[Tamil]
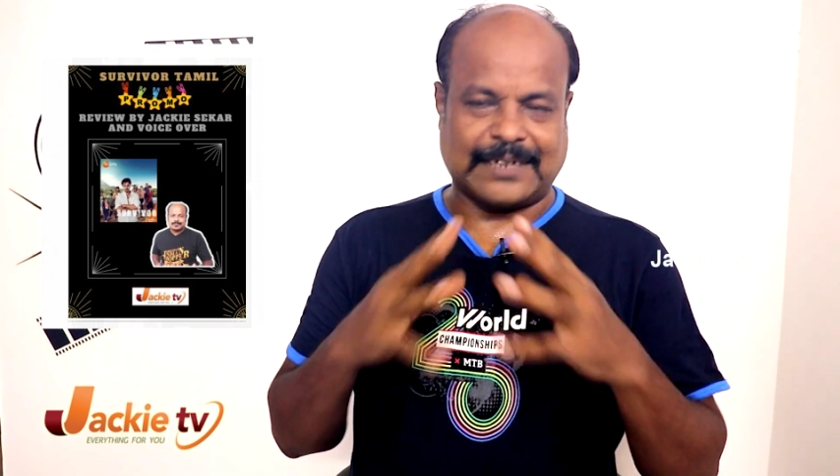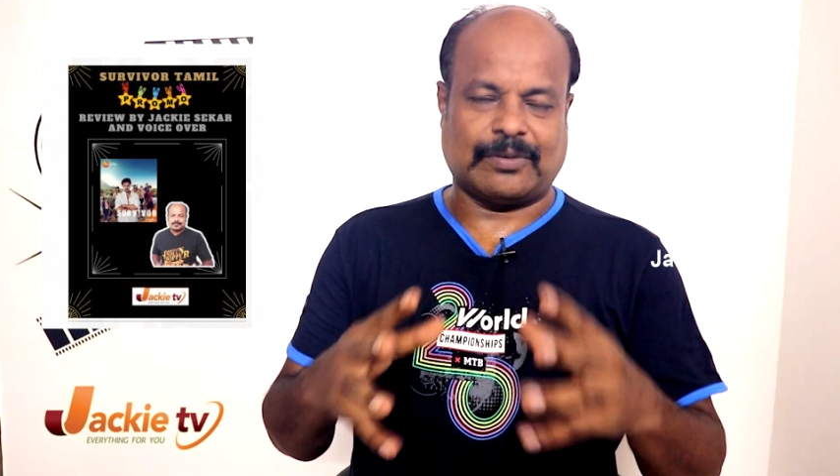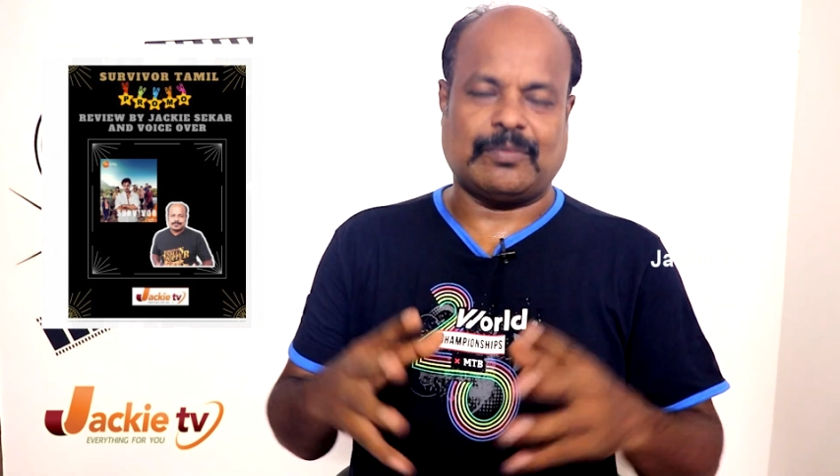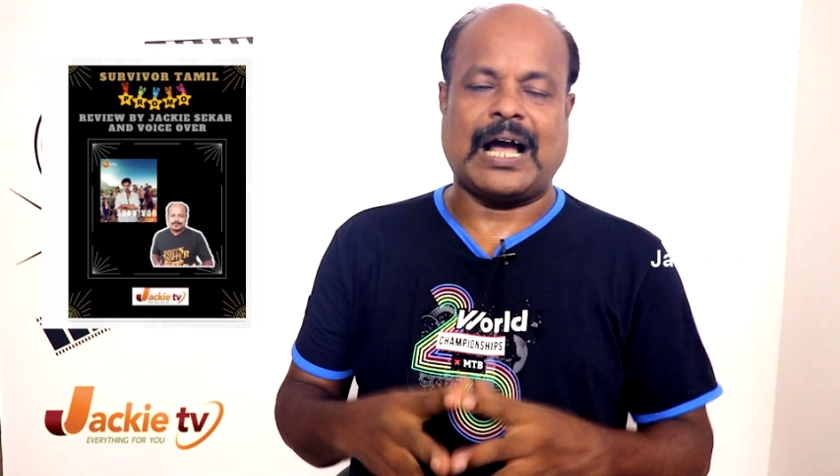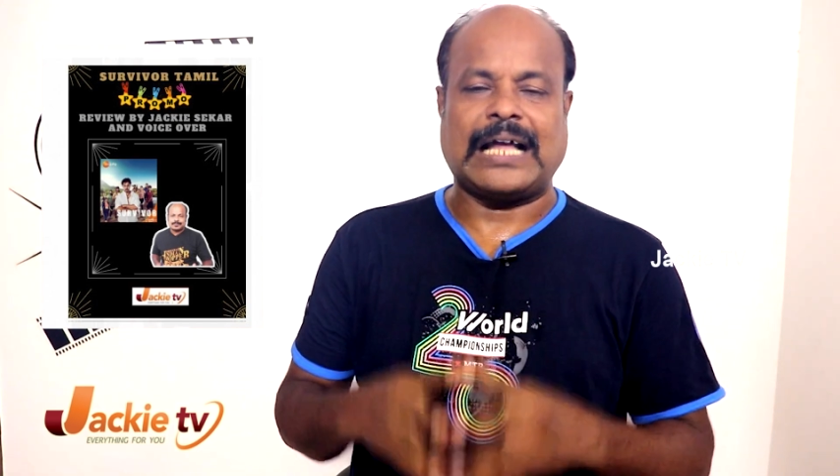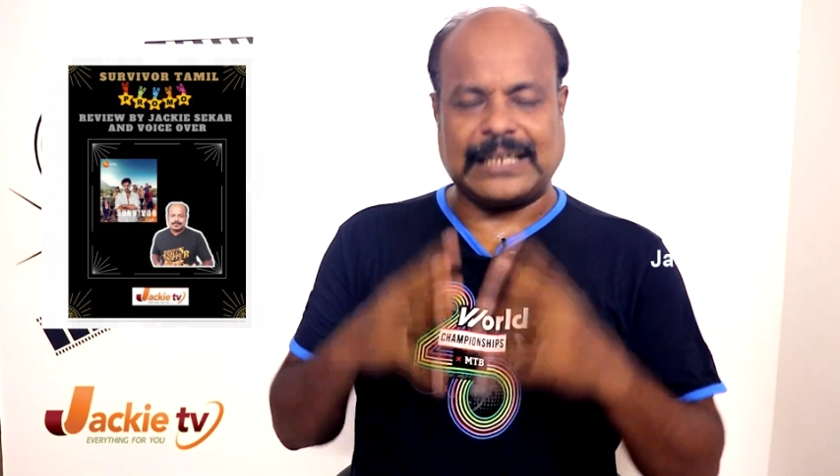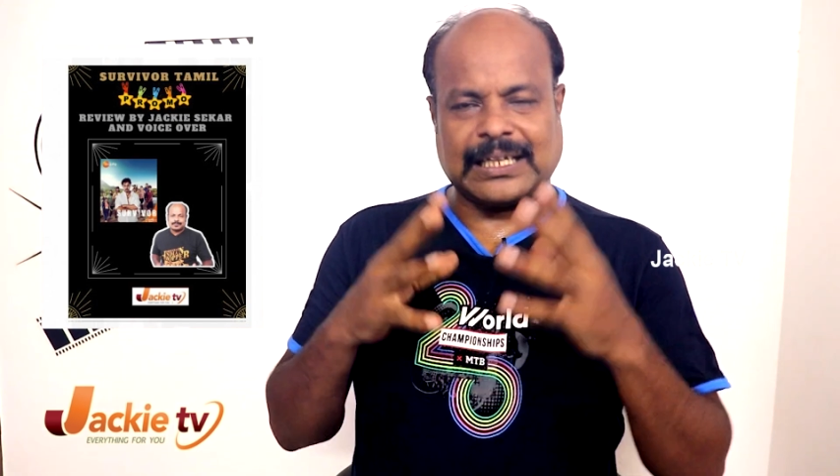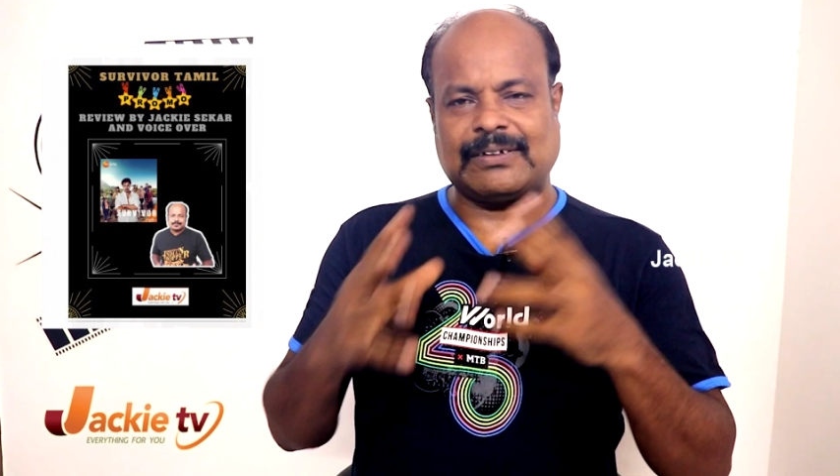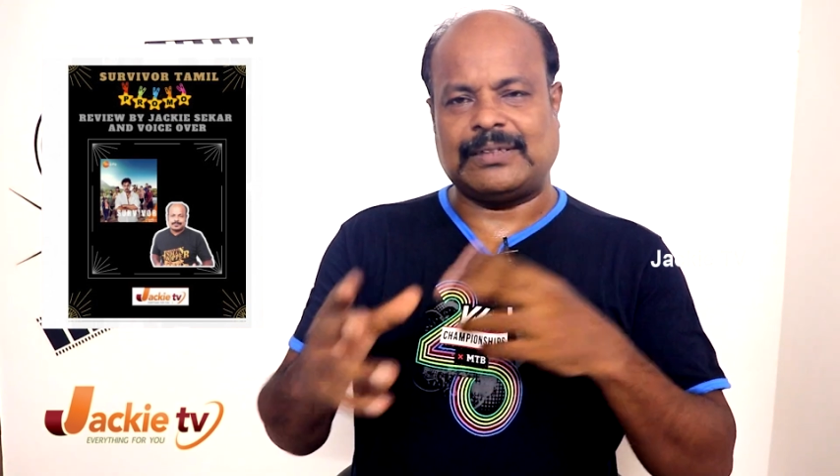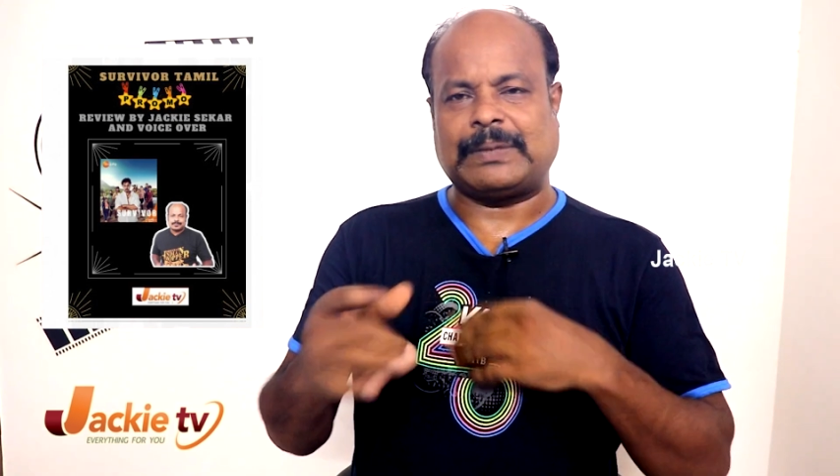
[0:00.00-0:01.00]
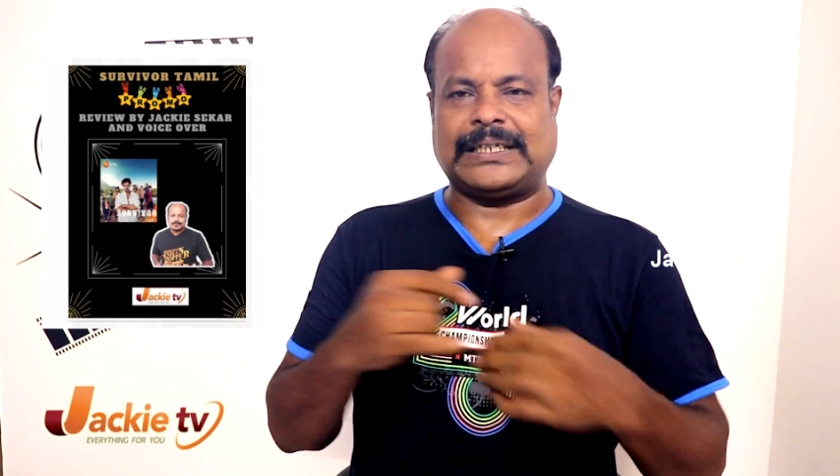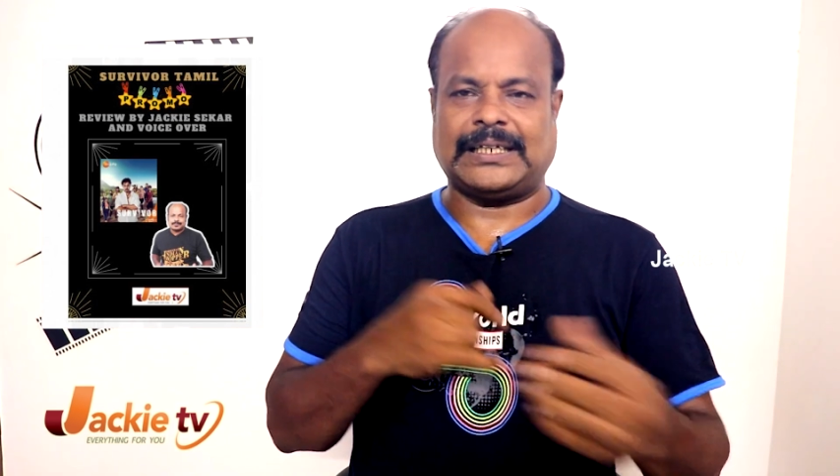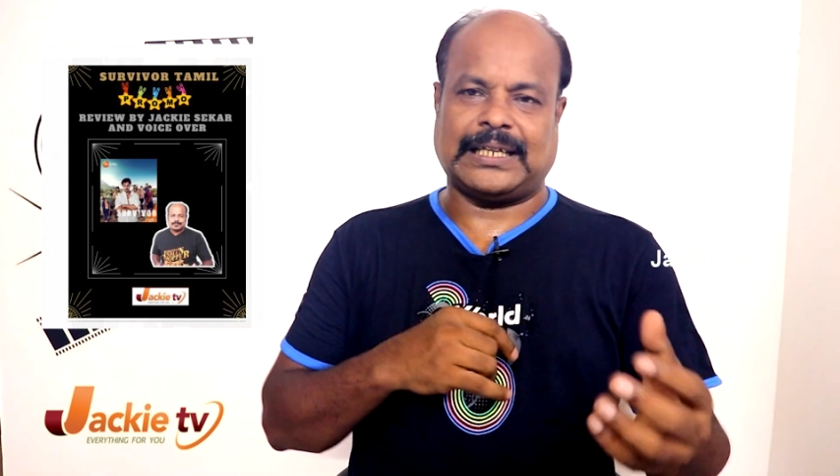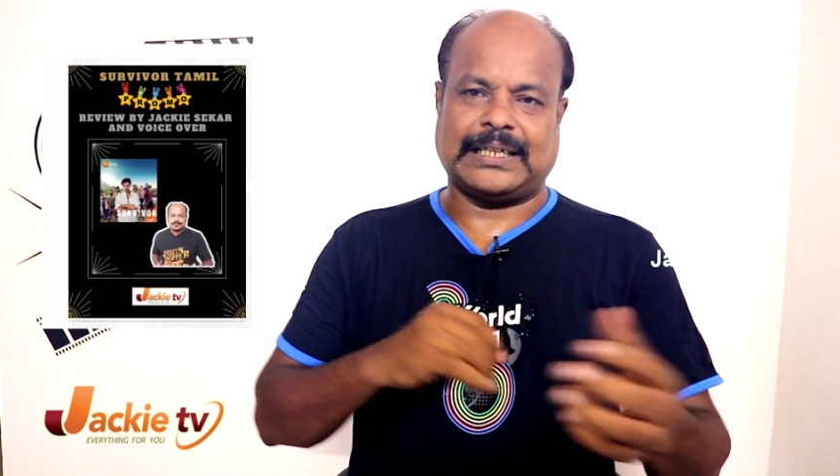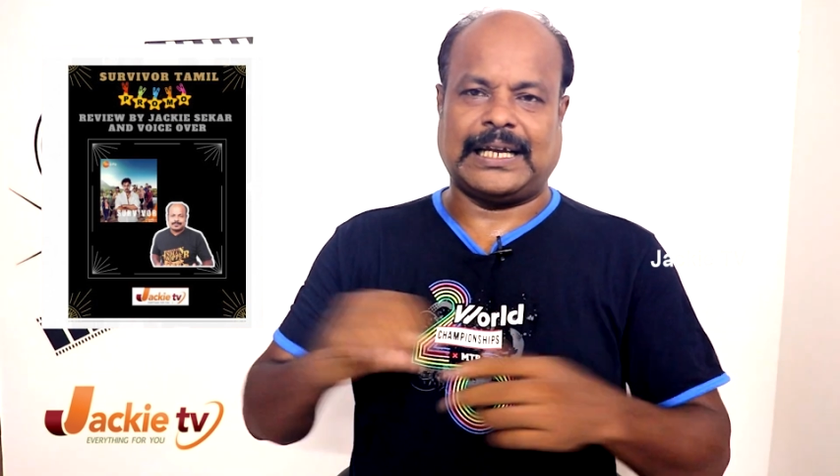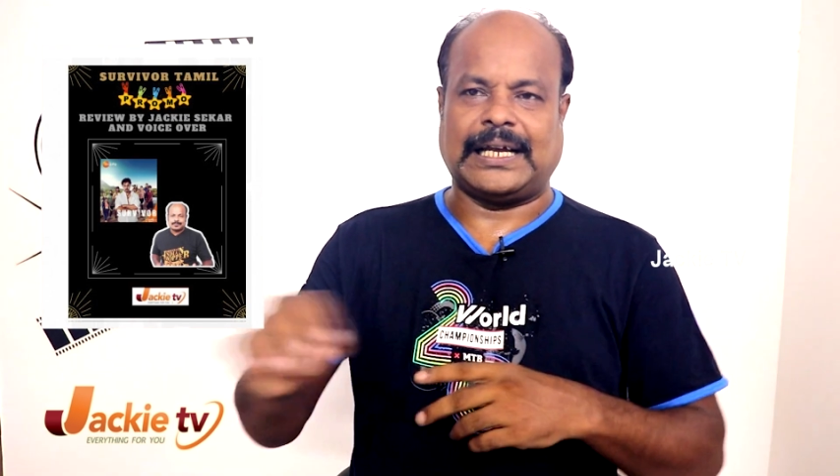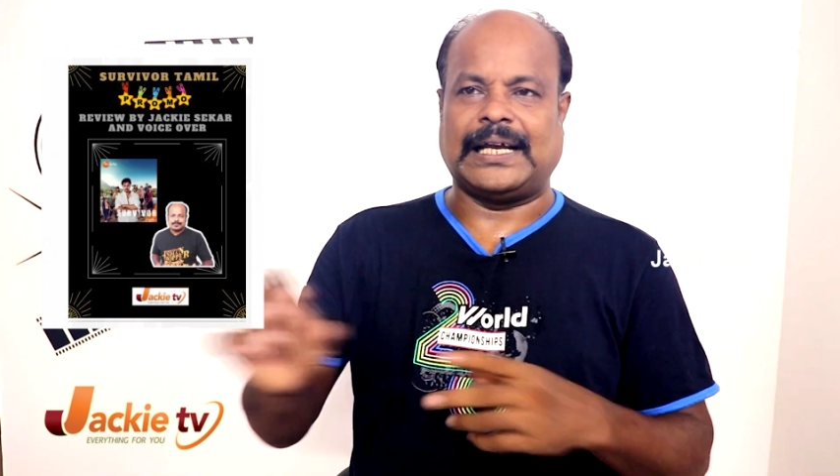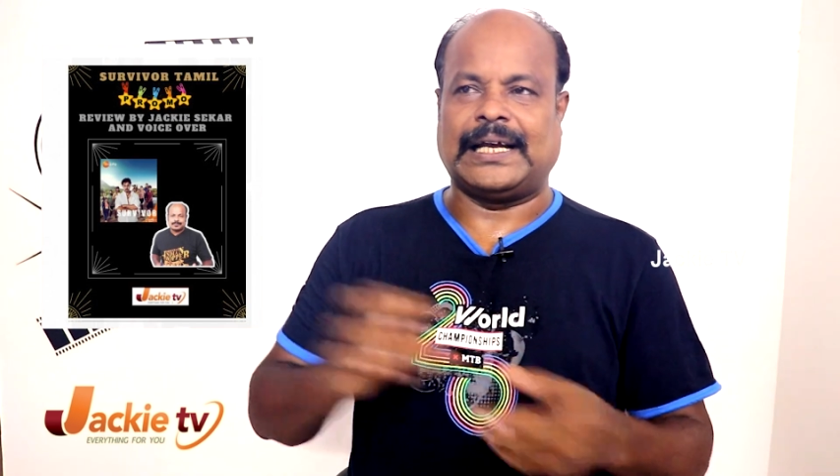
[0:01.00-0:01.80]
செகண்ட் ப்ரோமோ அதுலதான் வந்து பாத்தீங்கன்னா இந்த